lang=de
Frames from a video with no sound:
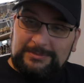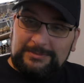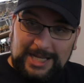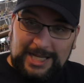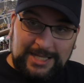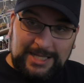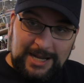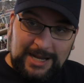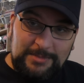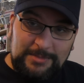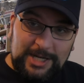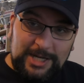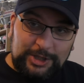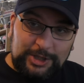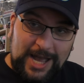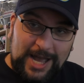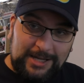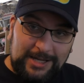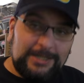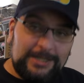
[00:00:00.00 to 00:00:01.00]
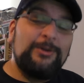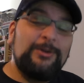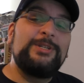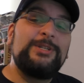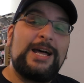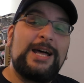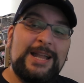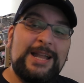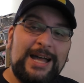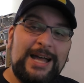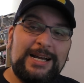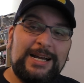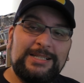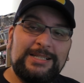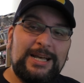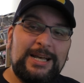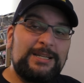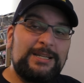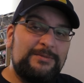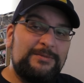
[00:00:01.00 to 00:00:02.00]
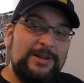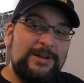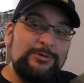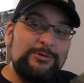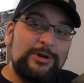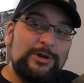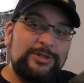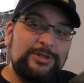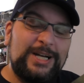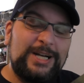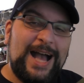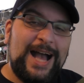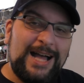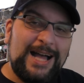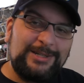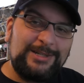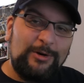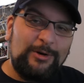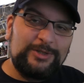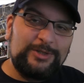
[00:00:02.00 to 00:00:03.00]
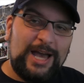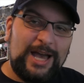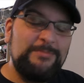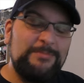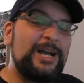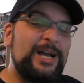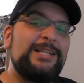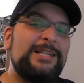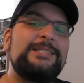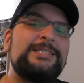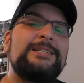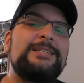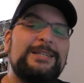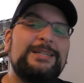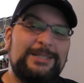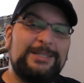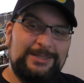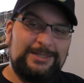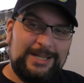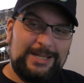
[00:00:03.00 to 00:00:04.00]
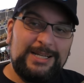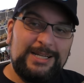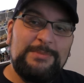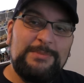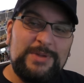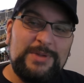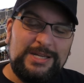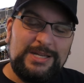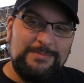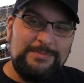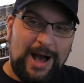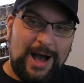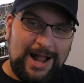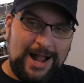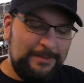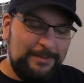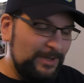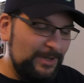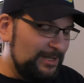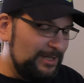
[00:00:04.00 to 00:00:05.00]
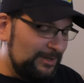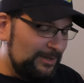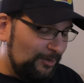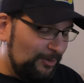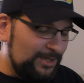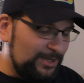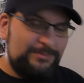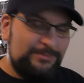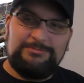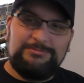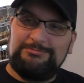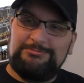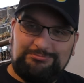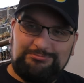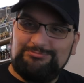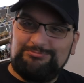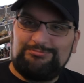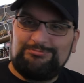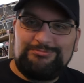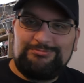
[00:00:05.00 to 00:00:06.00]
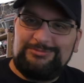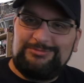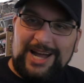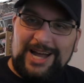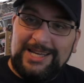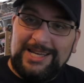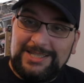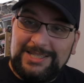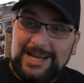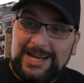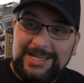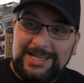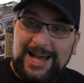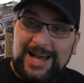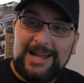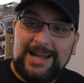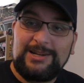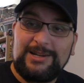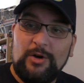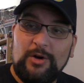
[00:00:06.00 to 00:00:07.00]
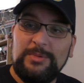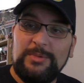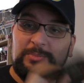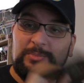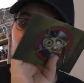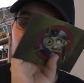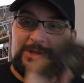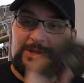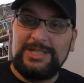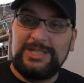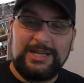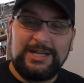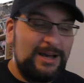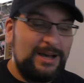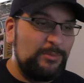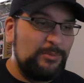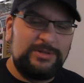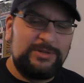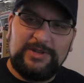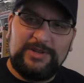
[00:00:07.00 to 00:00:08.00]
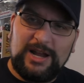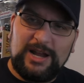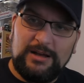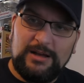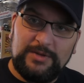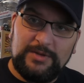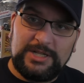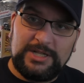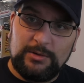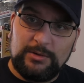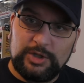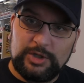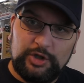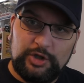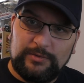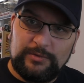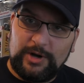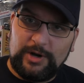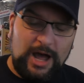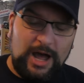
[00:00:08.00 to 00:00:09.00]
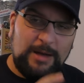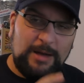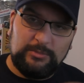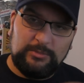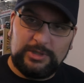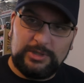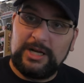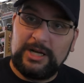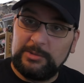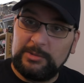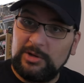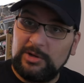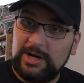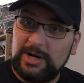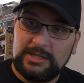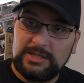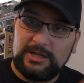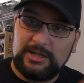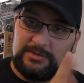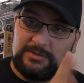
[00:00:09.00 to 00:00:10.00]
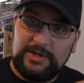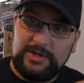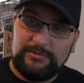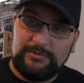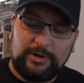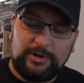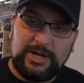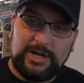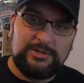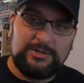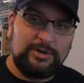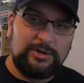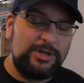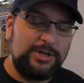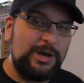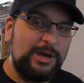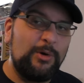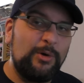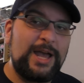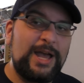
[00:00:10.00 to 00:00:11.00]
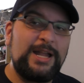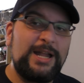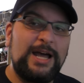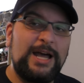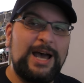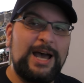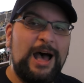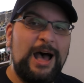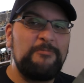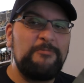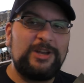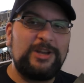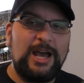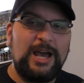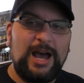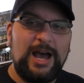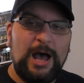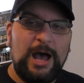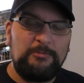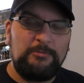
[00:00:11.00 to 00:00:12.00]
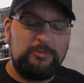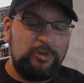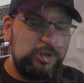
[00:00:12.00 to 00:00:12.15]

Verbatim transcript: Das hat er mir geschenkt. Und dann hat er gesagt, wenn du noch so eine Karte auftreiben kannst, dann gib mir die mal. Und da ich ja die Karten auch mitproduziert habe und wir da irgendwie 1000 Stück von haben, und da gibt es auch noch ganz, ganz viele von, also könnt ihr auch gerne eine haben, wenn ihr eine haben